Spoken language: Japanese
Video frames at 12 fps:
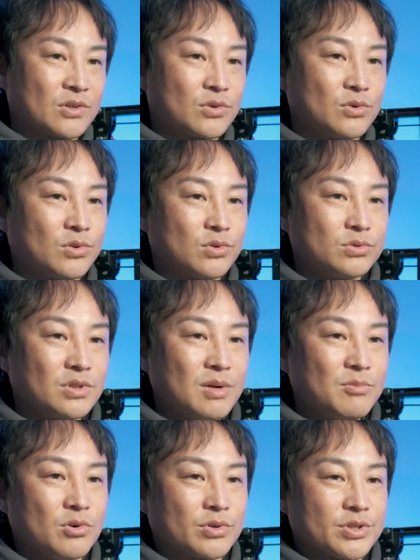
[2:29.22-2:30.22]
この裏
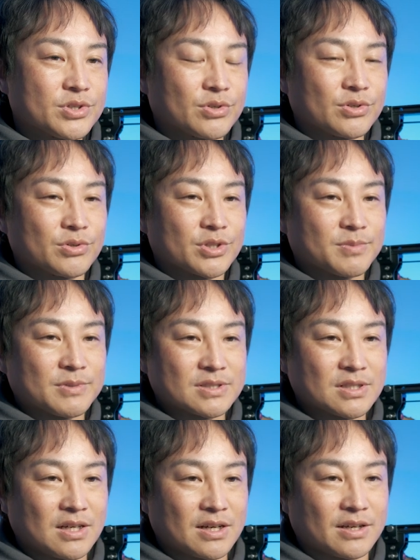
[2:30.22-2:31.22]
も一緒に動いてま
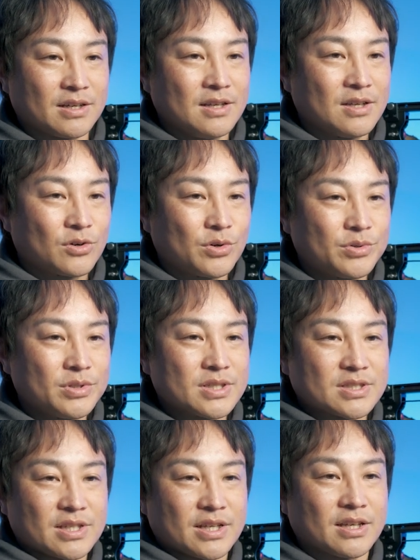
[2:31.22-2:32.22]
すはいこういうふうに
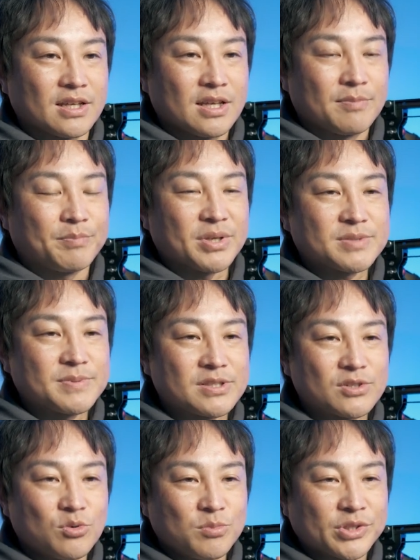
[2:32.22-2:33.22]
ですね別々
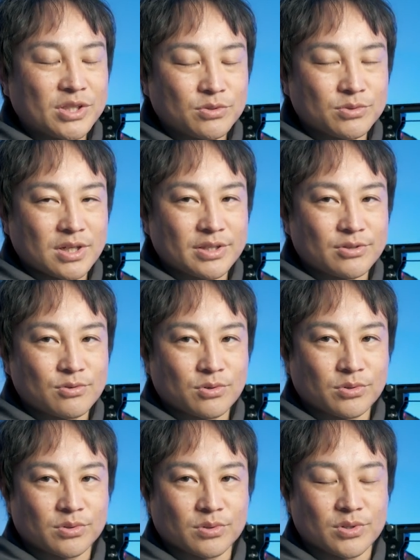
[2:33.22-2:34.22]
に表と裏で動く
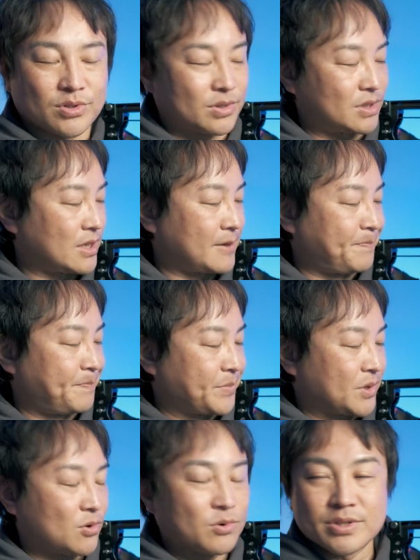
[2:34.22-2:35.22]
ことによって
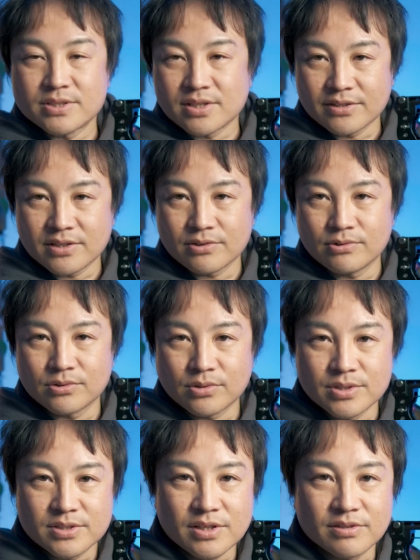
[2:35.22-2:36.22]
ここに三脚を
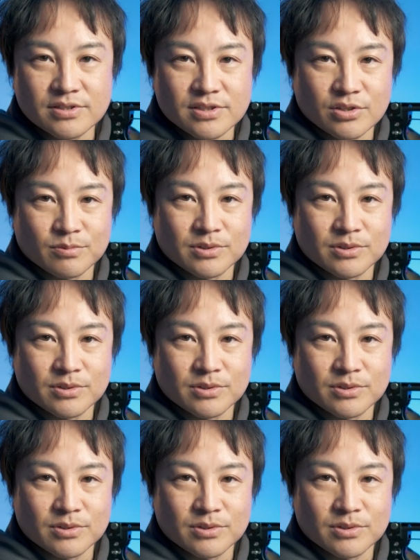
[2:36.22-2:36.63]
取り付けるんですけど